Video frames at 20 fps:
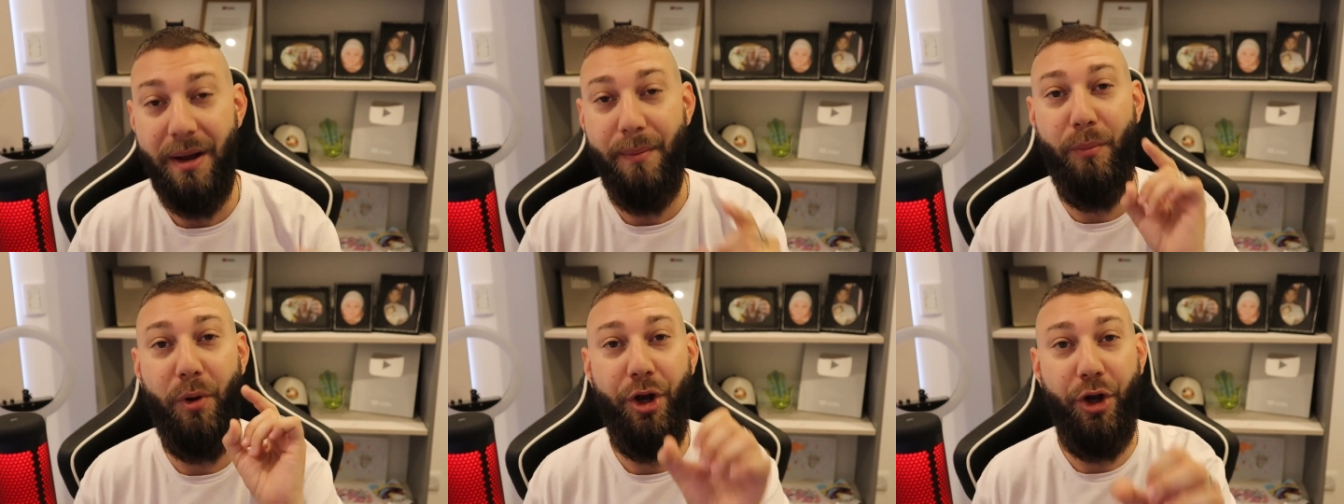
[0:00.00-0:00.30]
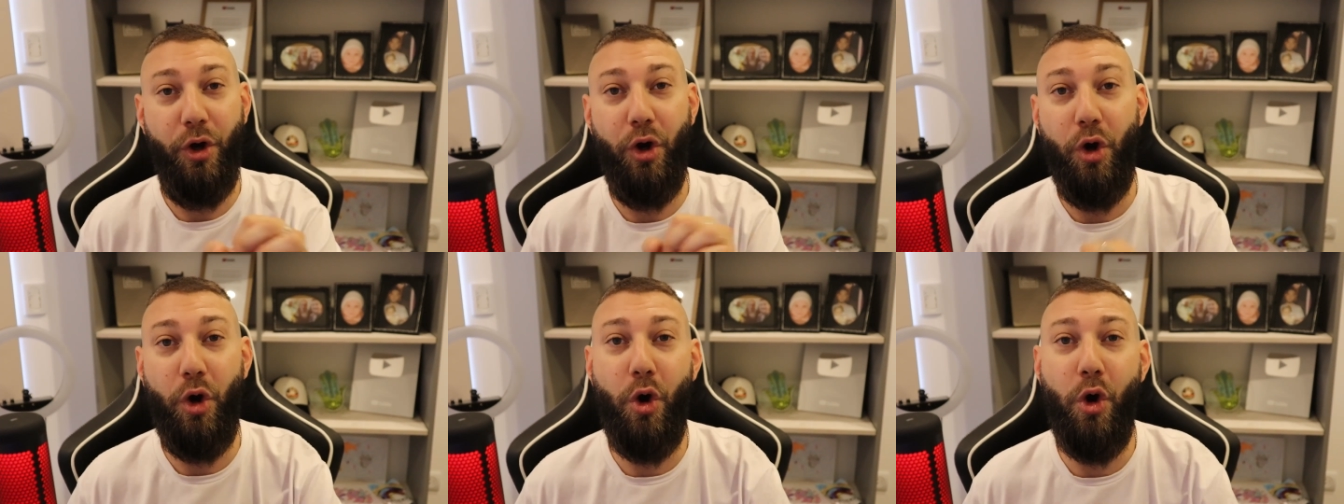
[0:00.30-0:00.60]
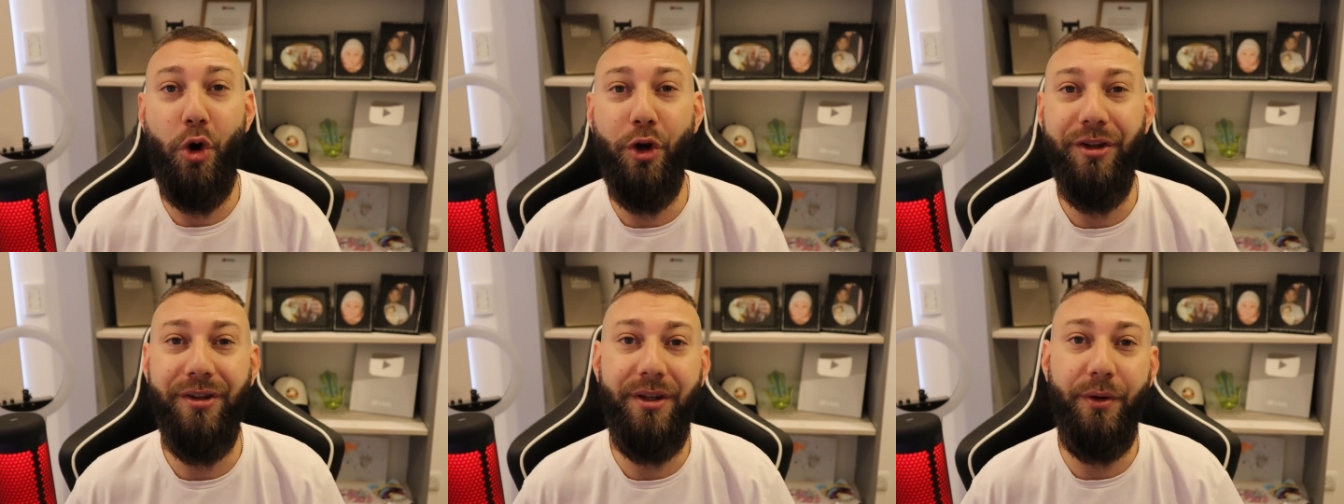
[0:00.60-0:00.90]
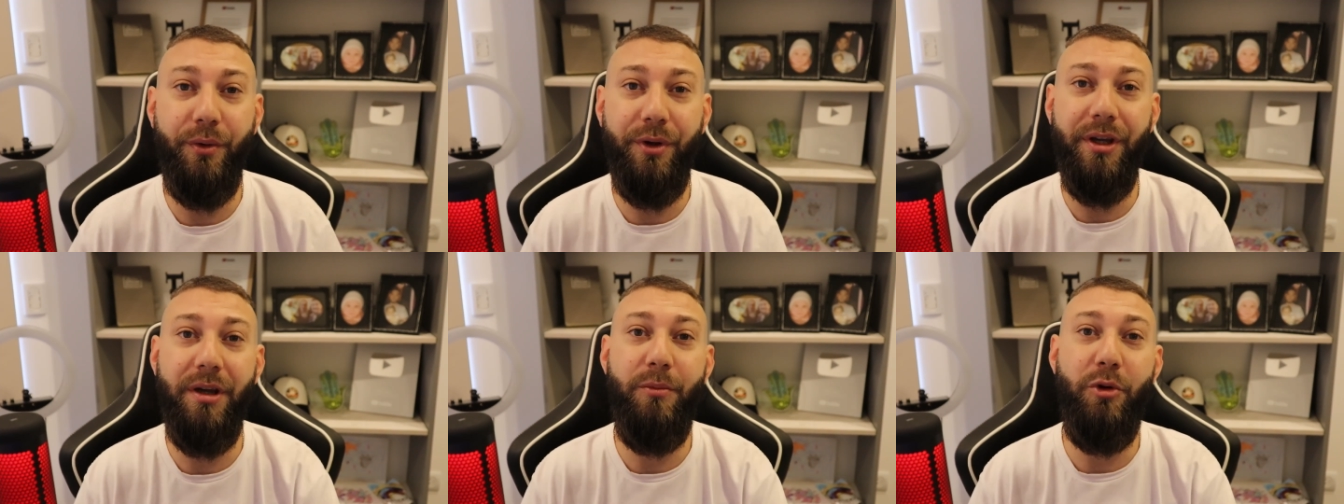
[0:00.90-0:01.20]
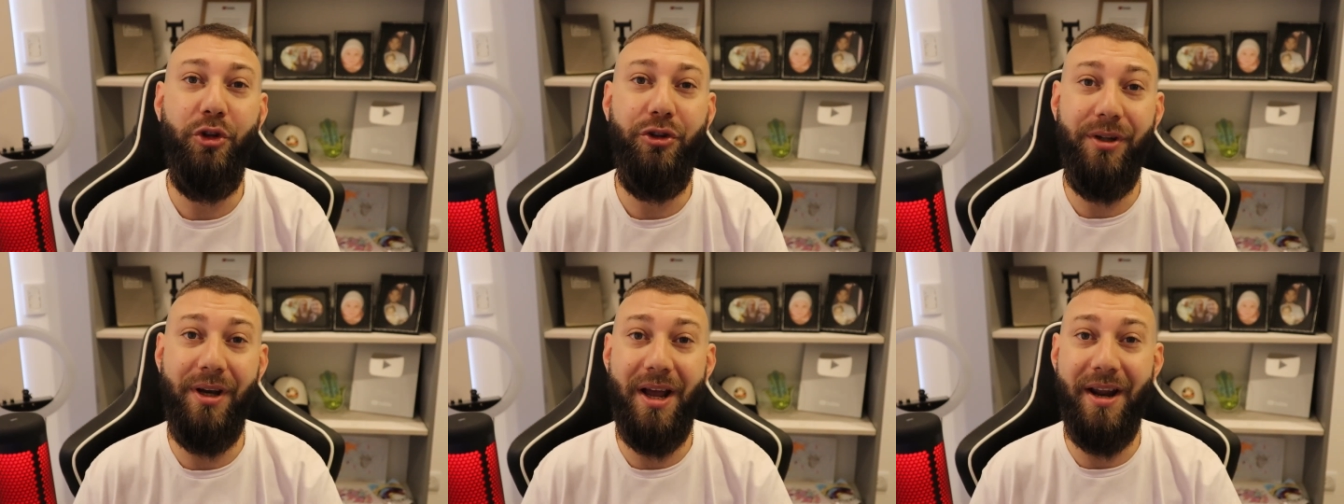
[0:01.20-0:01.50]
Bueno, hoy te voy a
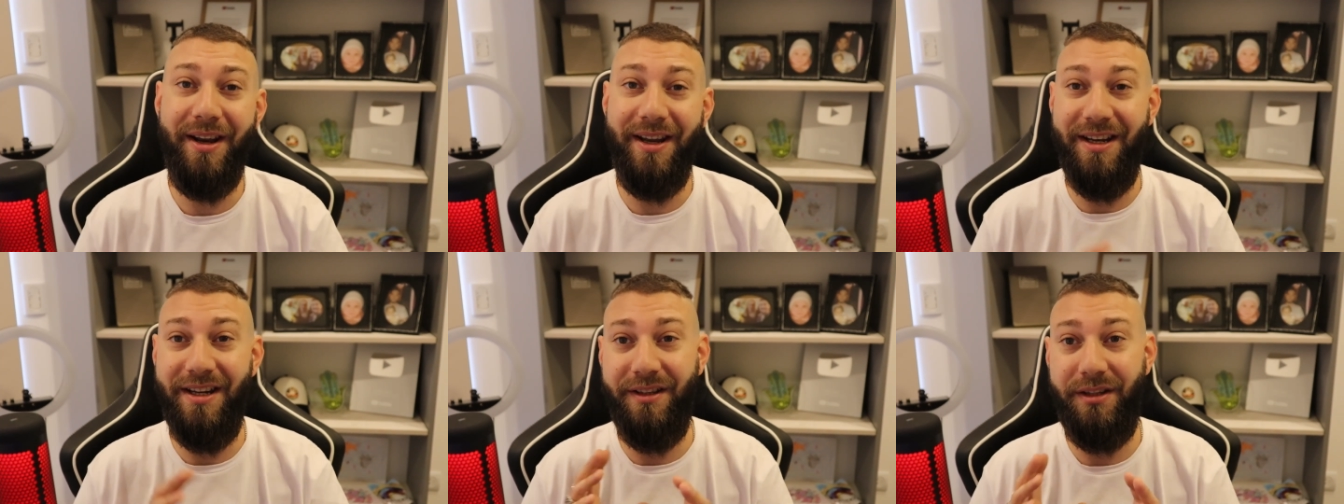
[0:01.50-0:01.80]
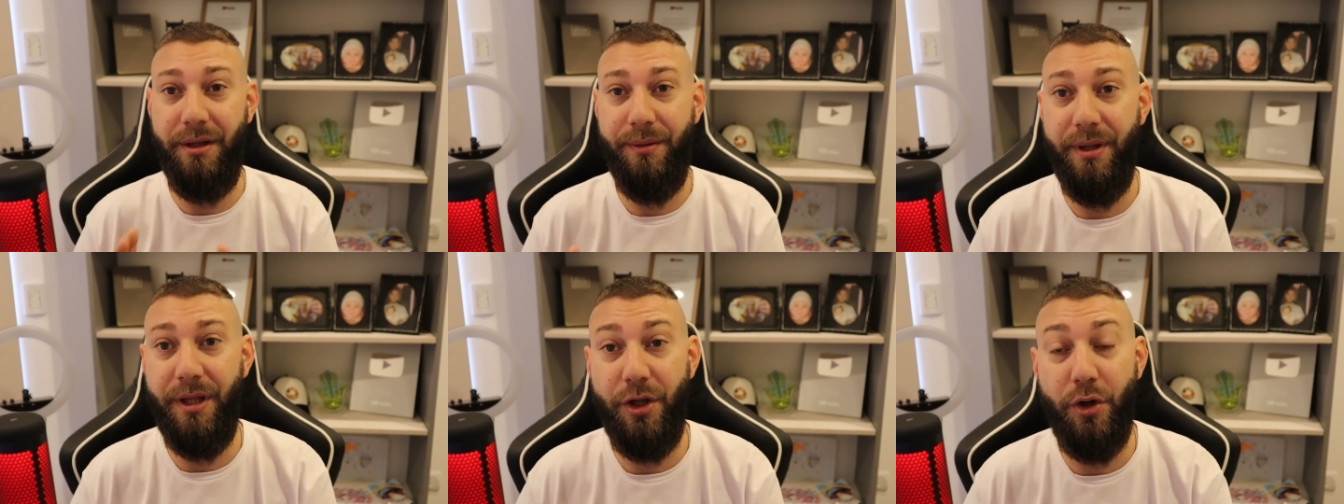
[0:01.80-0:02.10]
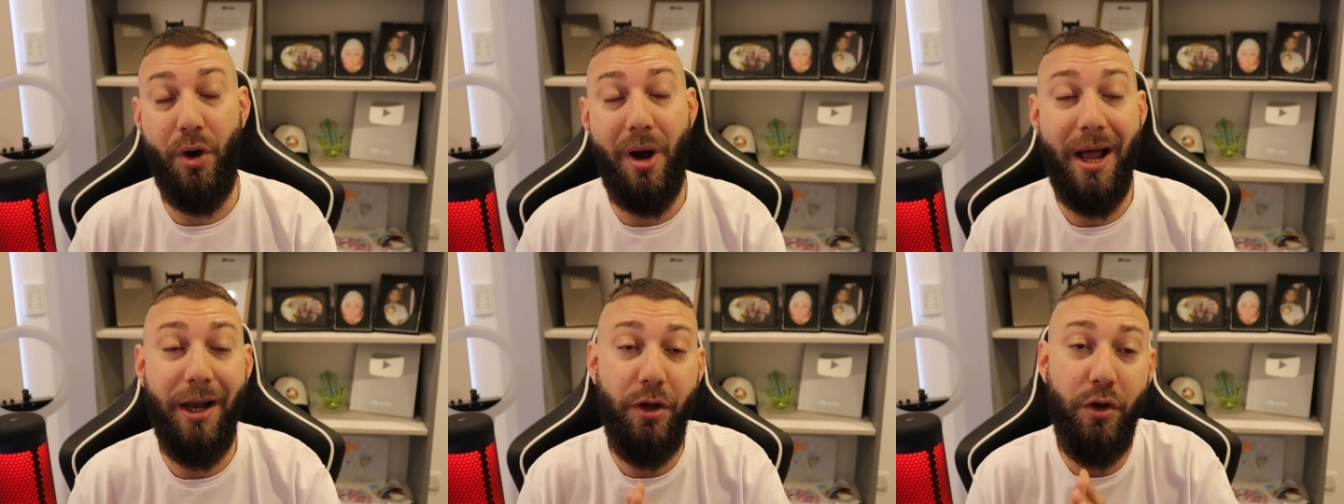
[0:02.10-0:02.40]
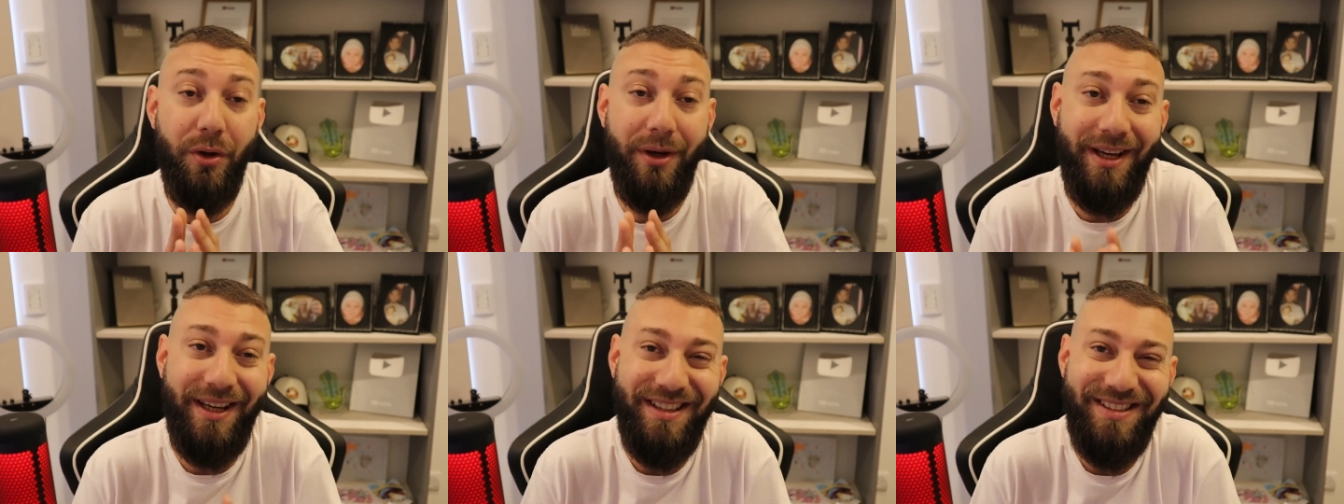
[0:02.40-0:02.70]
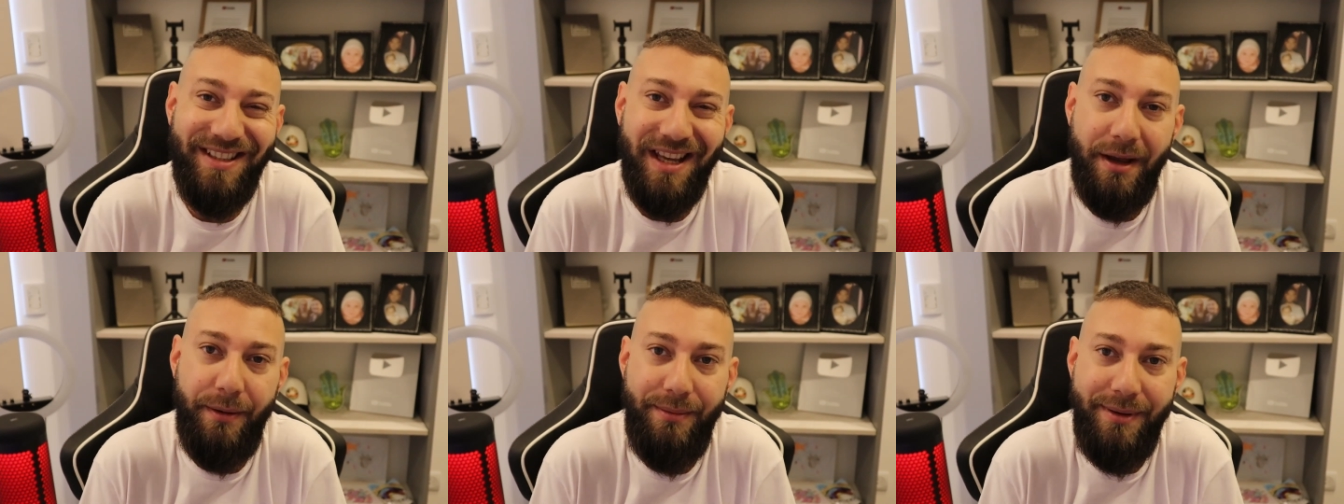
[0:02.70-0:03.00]
mostrar en este video algo que
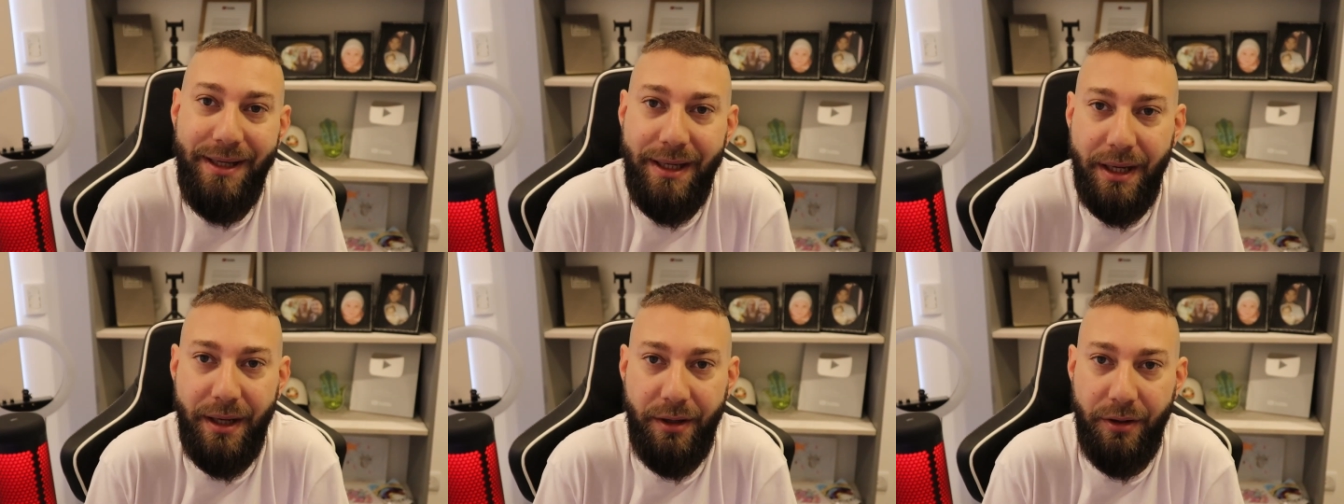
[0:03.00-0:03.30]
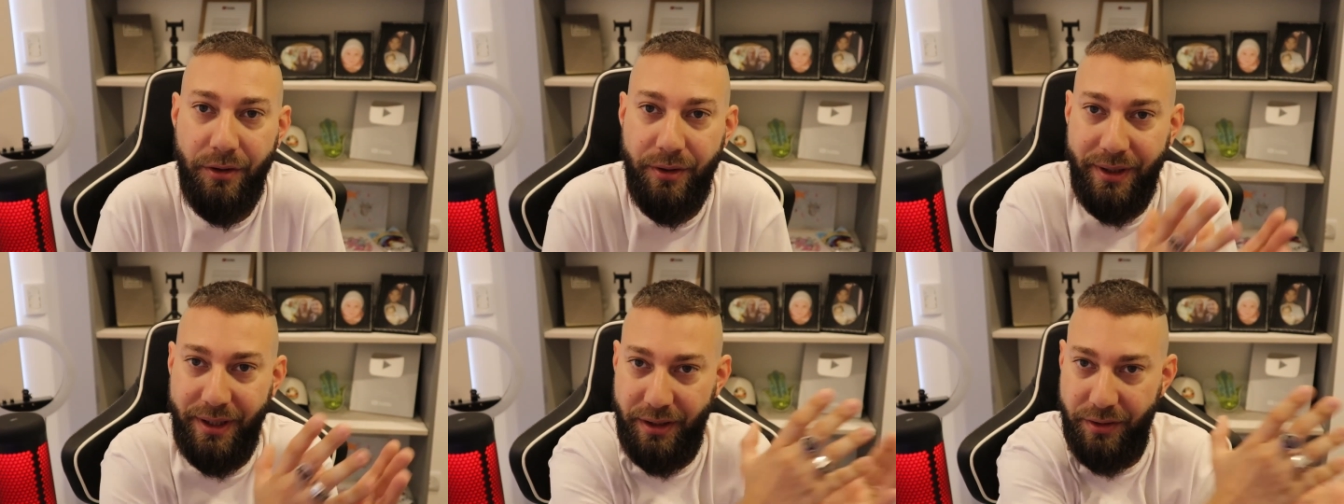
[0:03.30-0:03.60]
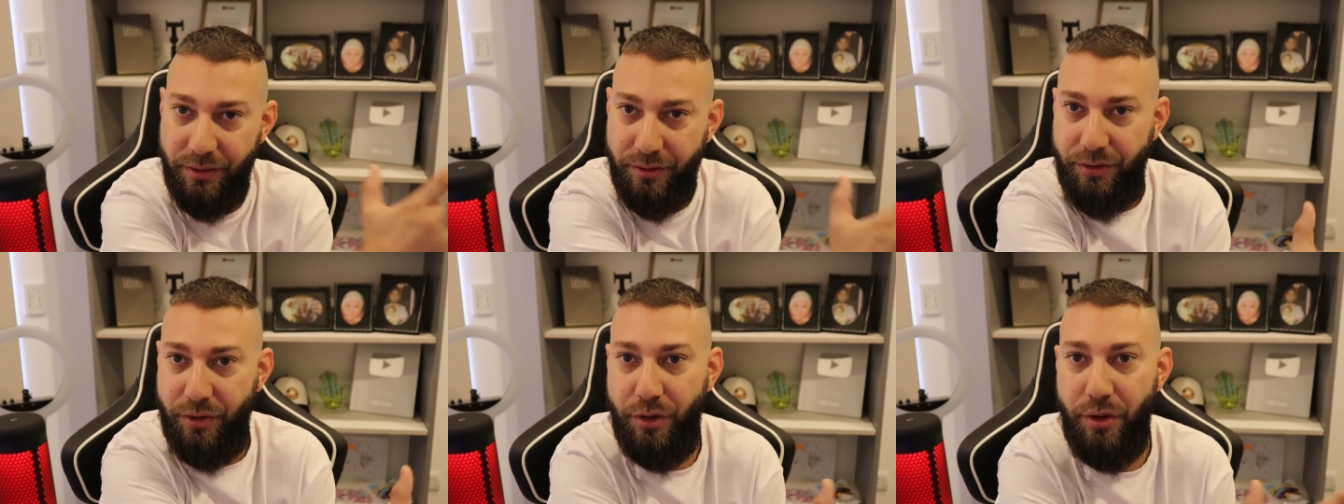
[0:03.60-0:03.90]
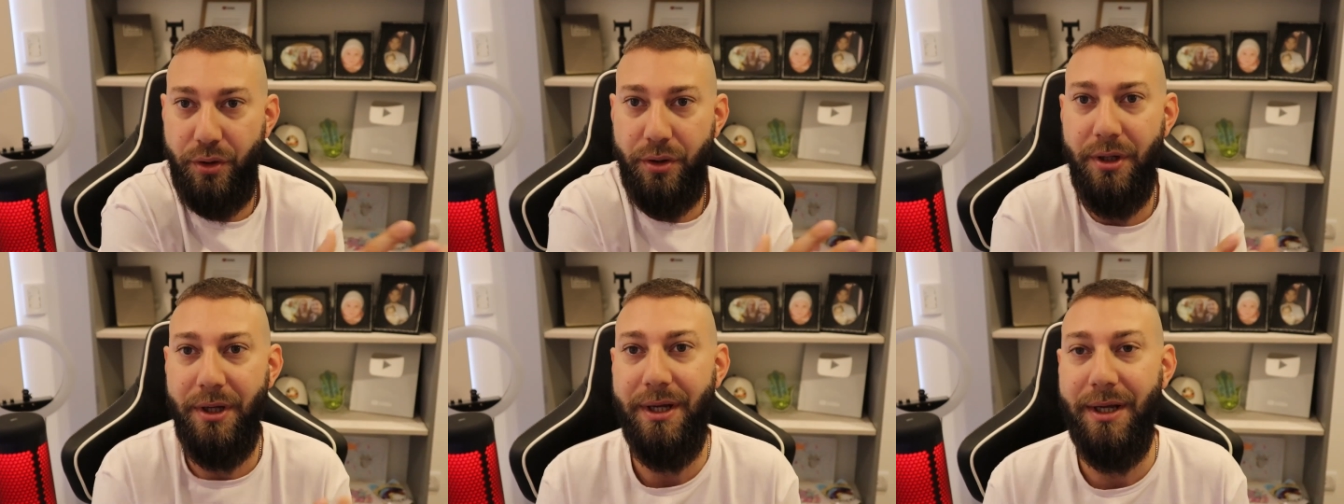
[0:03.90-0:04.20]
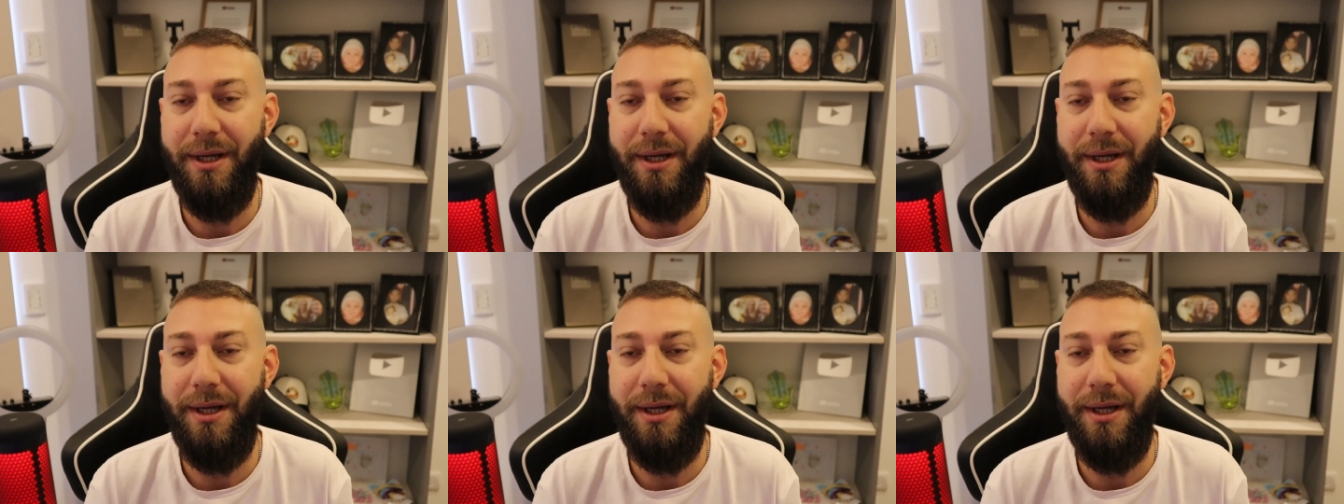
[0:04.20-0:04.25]
quizás vieron en otro